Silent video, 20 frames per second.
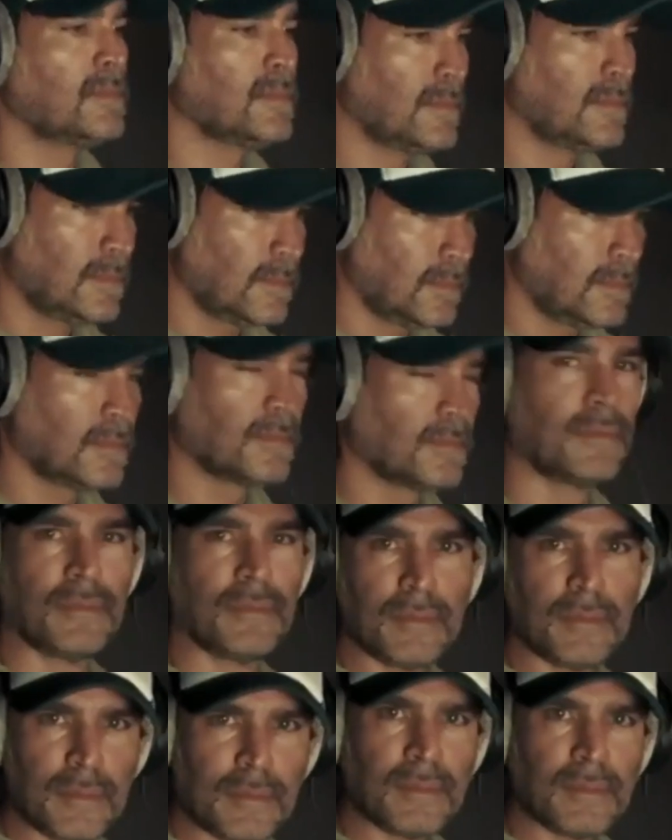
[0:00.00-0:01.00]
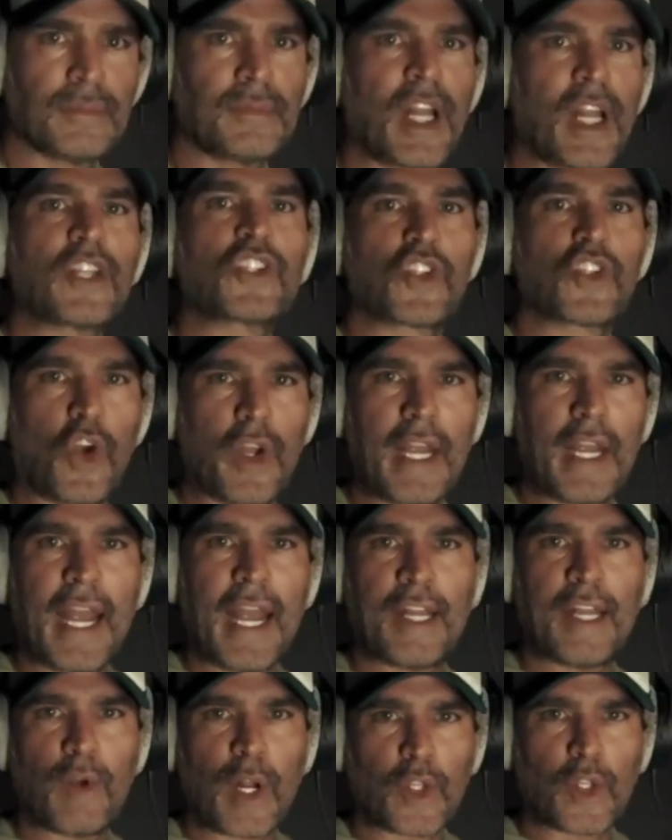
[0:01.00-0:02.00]
fue uno de los asesores
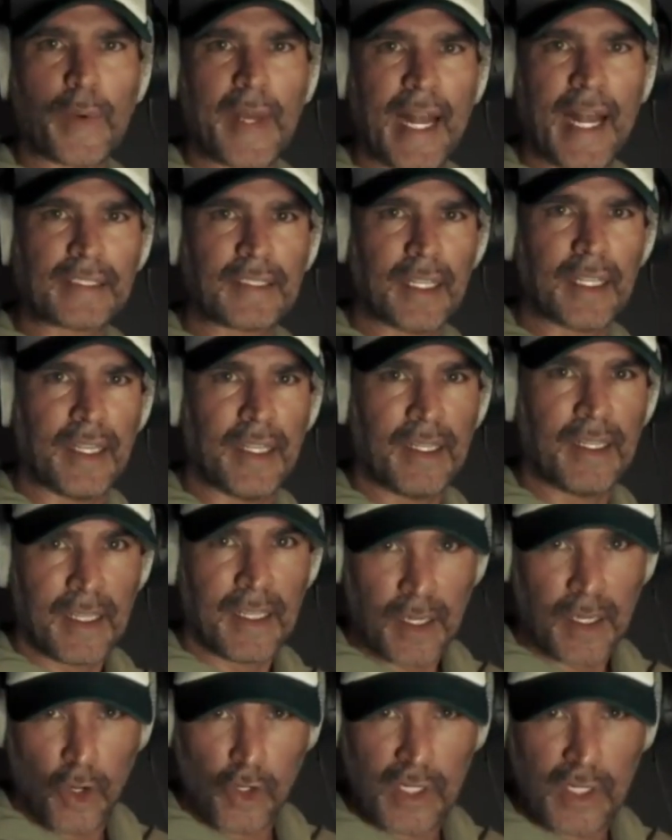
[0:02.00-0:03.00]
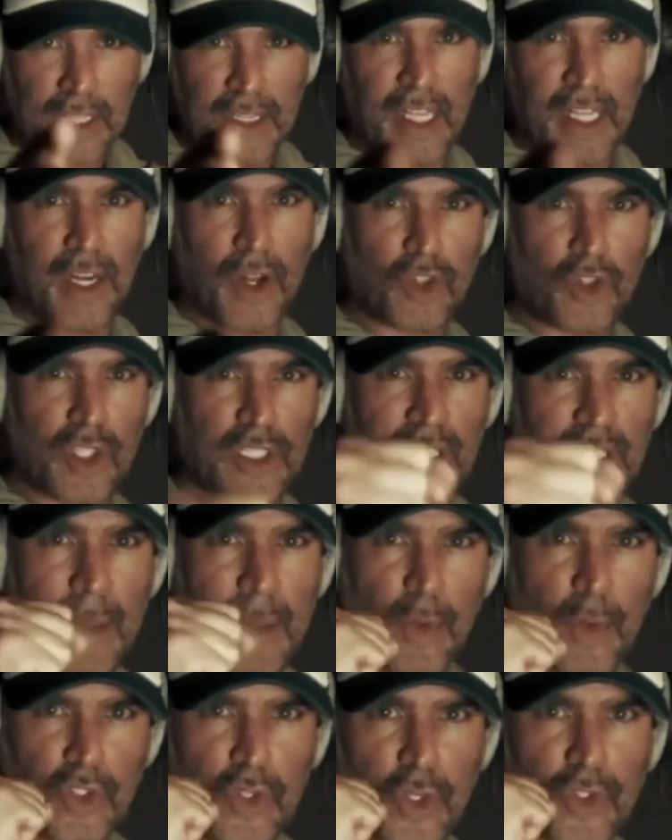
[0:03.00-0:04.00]
y digamos que ahorita también en
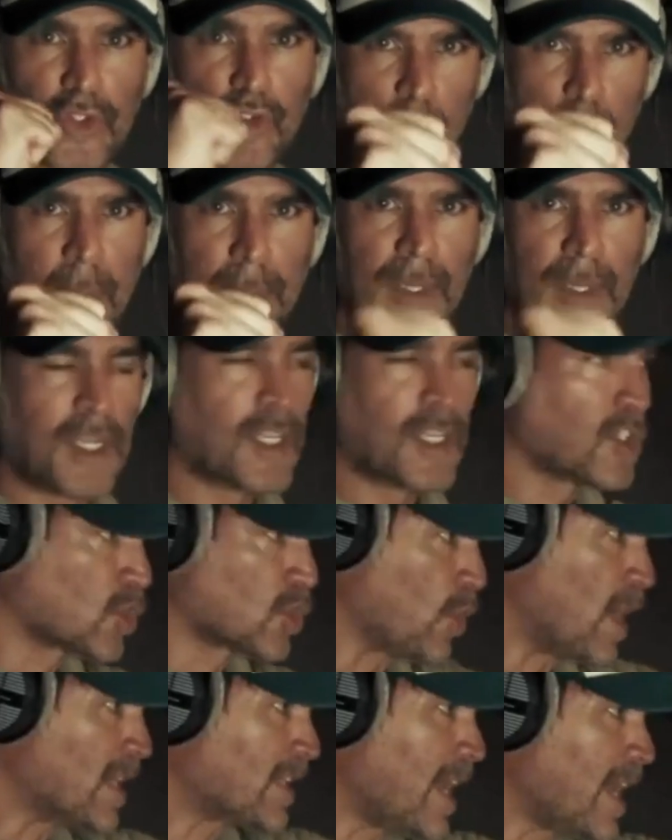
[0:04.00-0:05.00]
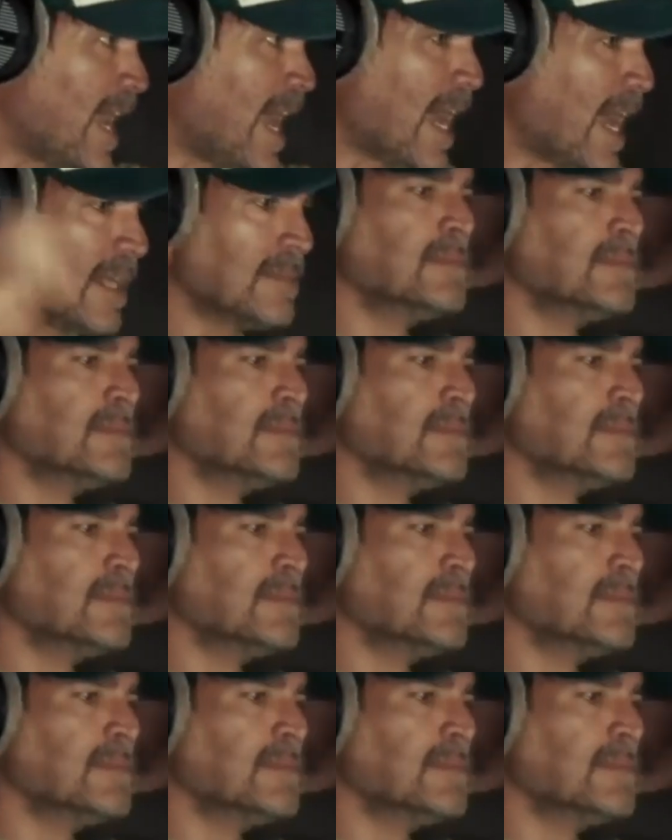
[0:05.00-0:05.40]
sus redes sociales y